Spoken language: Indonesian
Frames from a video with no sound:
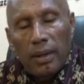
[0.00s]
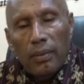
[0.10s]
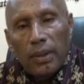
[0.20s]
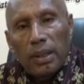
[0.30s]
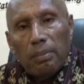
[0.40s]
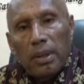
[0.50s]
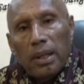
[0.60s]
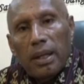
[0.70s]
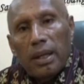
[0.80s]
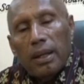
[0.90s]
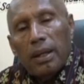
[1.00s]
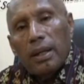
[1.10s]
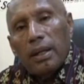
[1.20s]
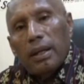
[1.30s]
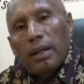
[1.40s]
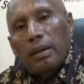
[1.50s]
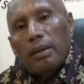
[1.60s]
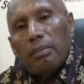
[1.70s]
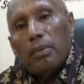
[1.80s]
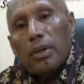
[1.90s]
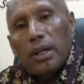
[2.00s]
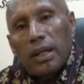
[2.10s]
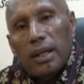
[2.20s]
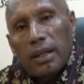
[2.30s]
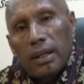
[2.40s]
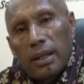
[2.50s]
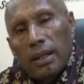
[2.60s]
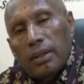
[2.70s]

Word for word: WTP eh, murni. Yeah.